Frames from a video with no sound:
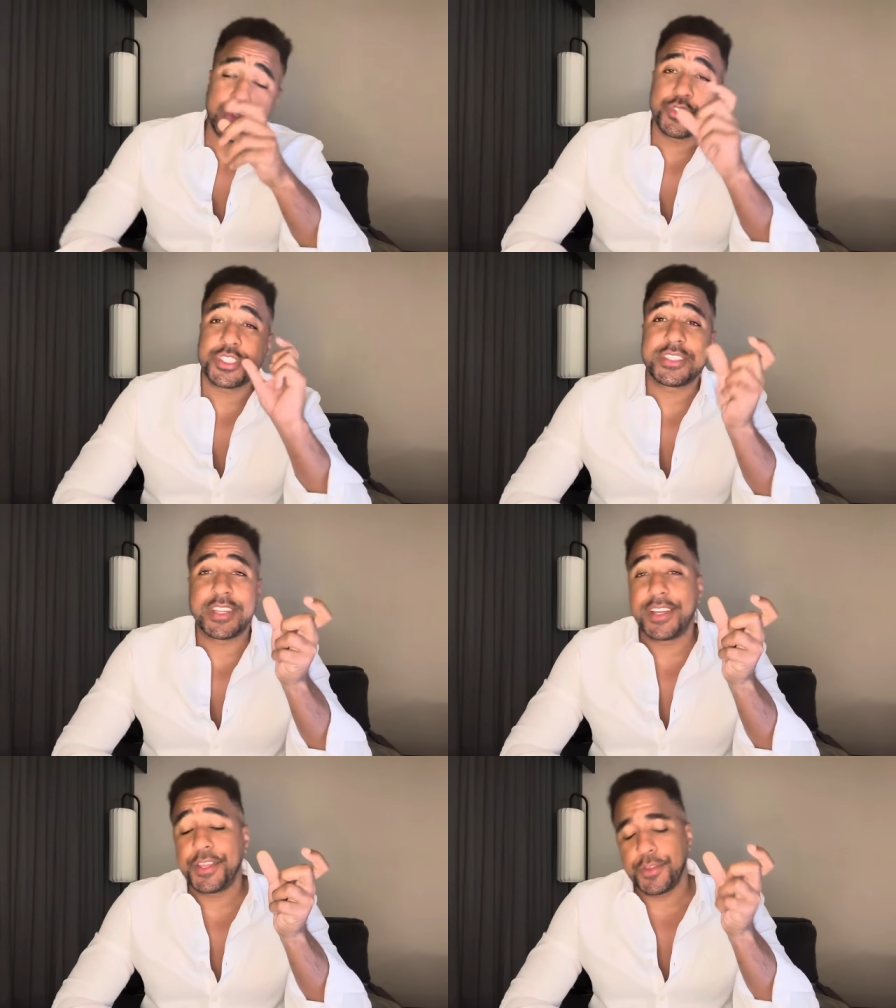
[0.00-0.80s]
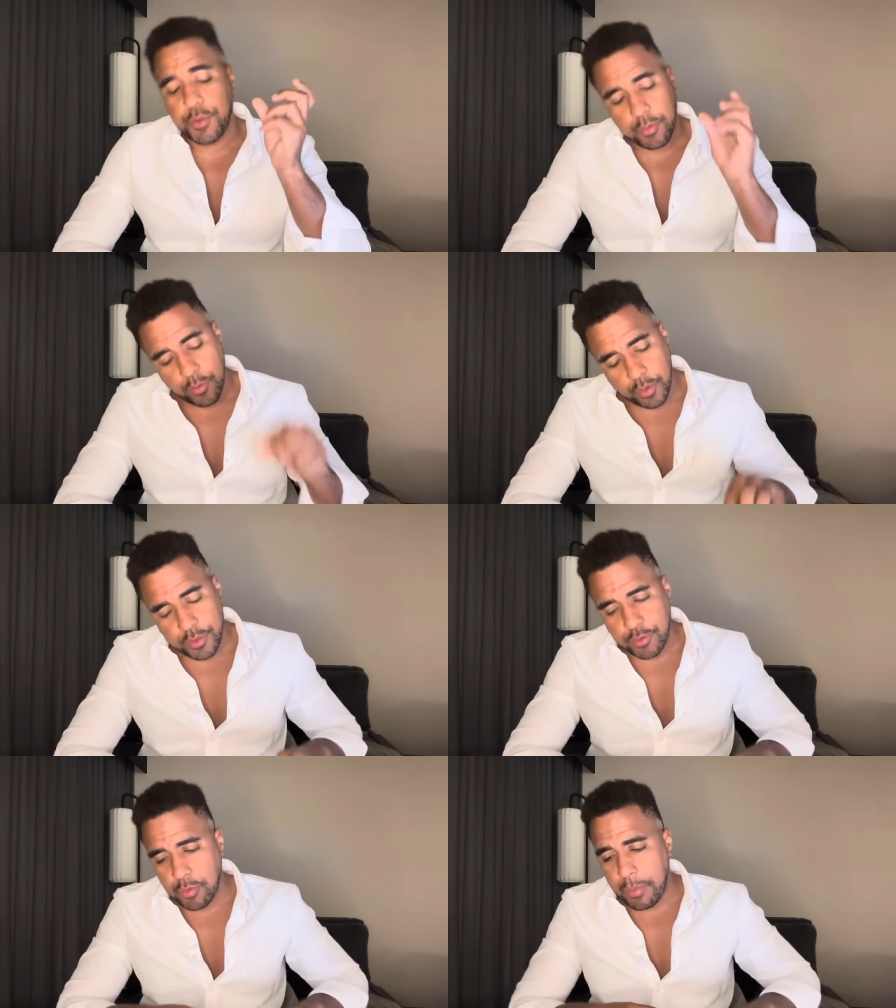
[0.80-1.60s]
estranho e
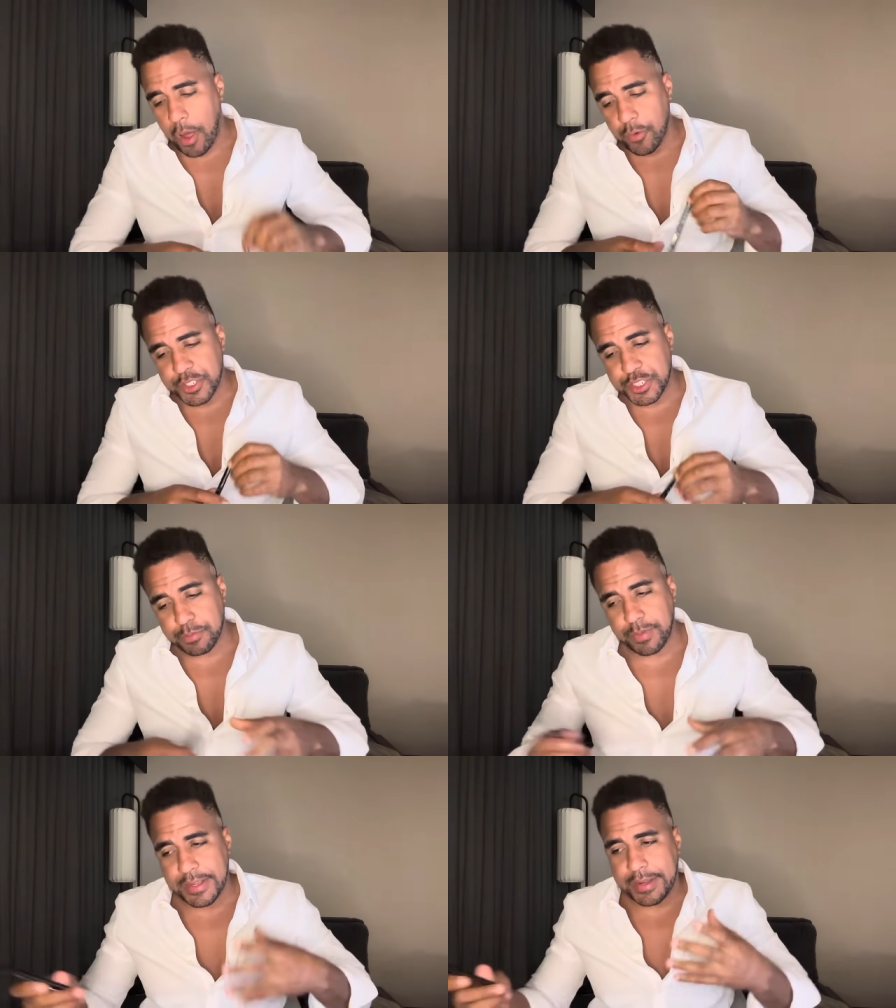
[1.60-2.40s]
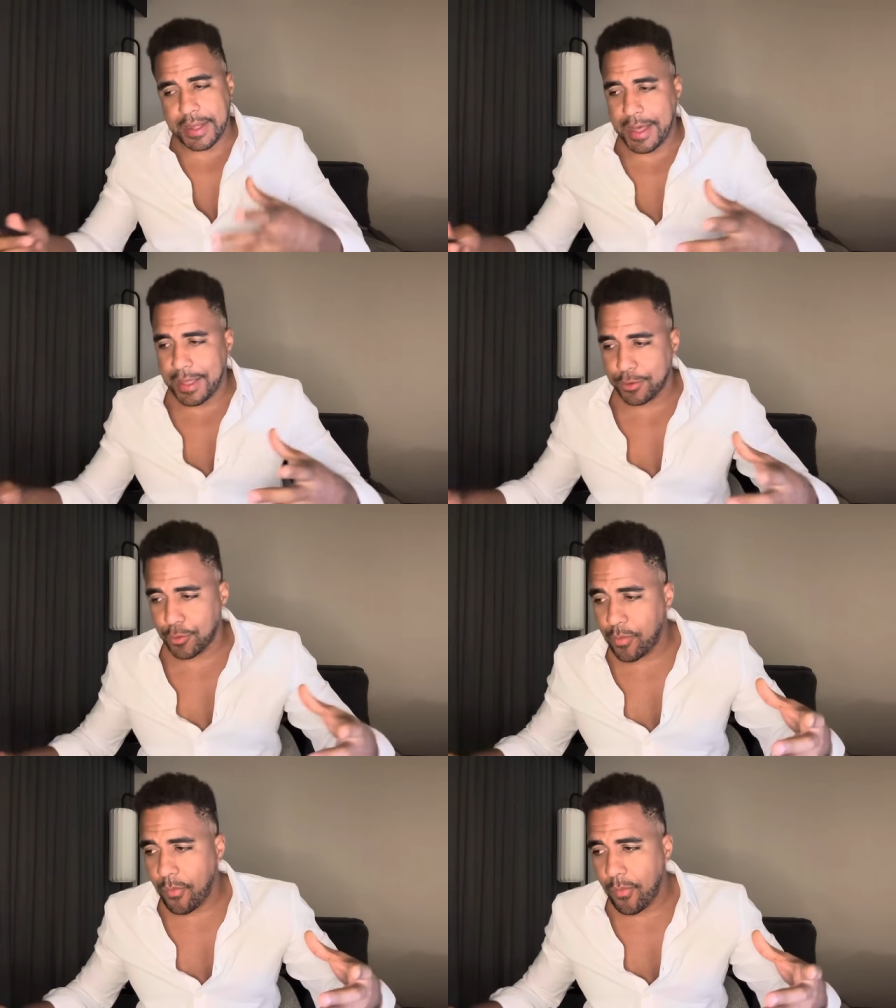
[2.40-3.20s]
muito mal
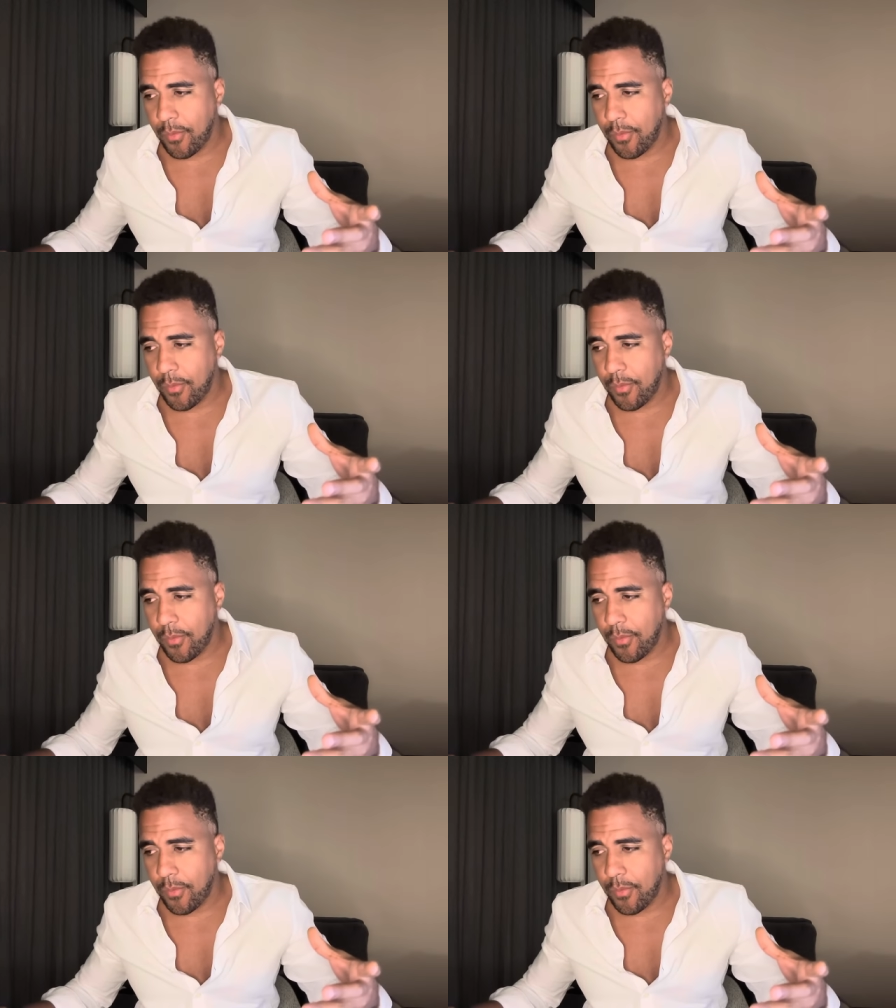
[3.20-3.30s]
explicado